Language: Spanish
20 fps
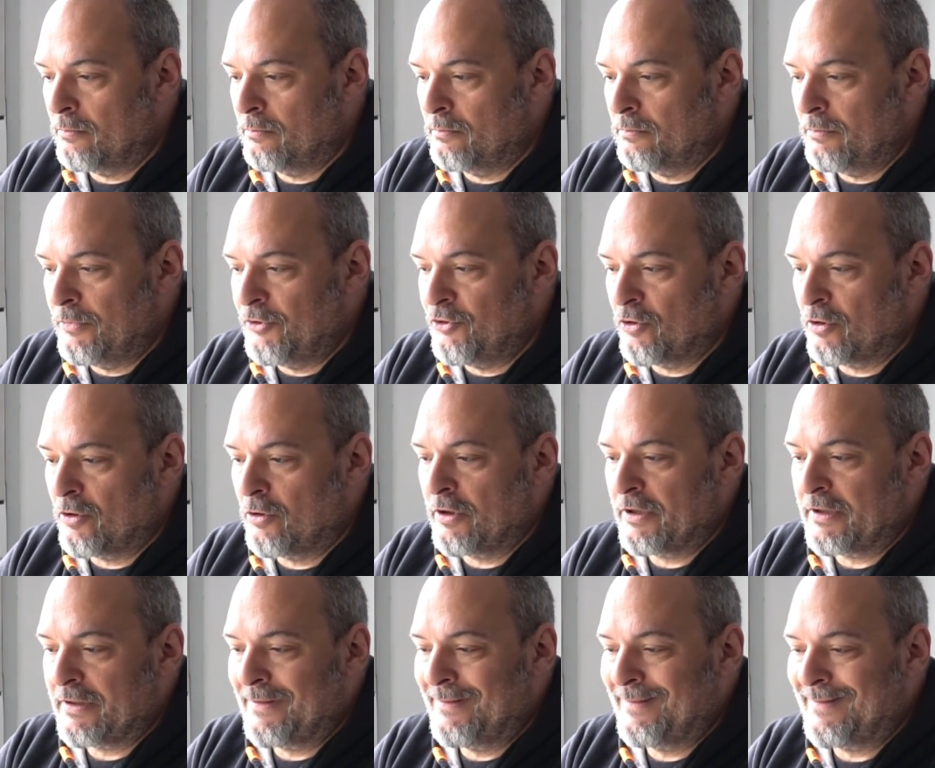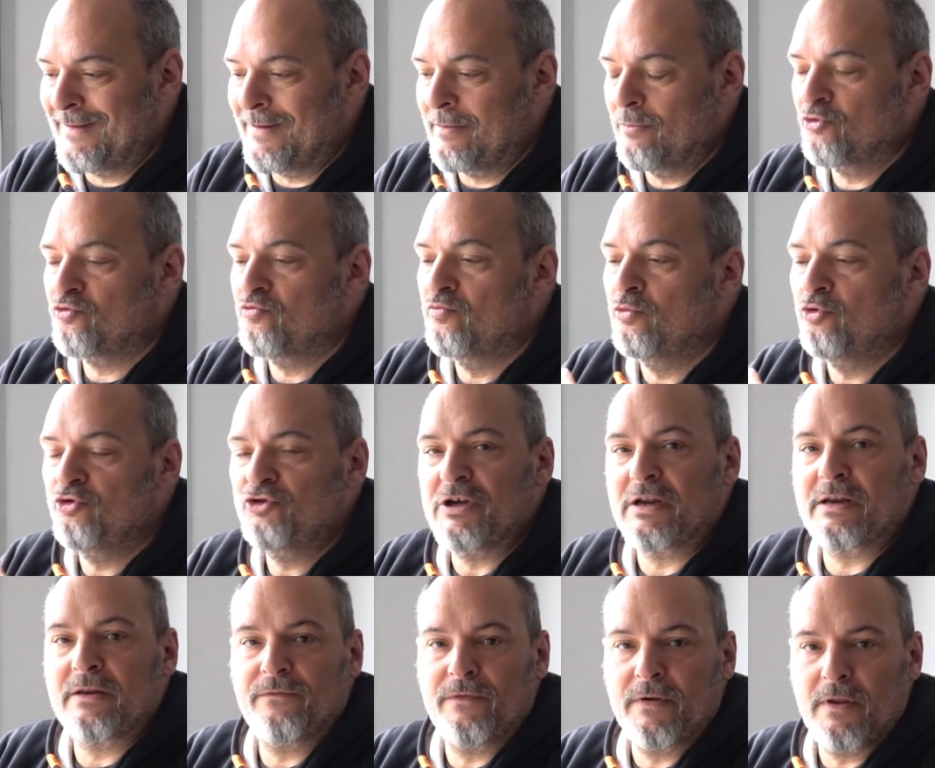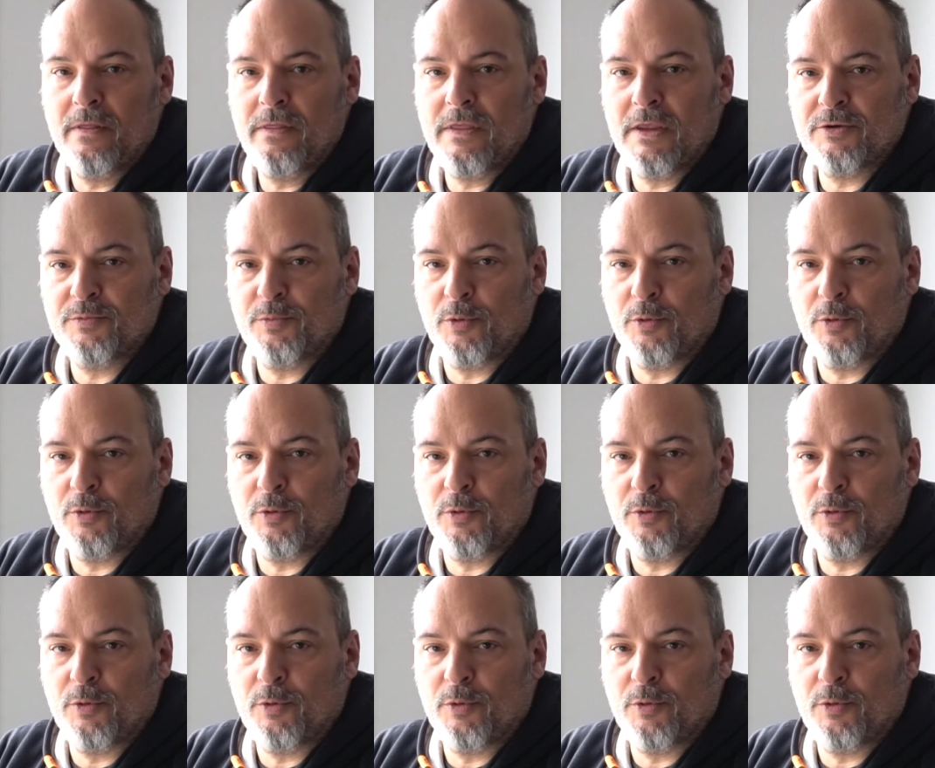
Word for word: yo creo que tenemos muchas referencias,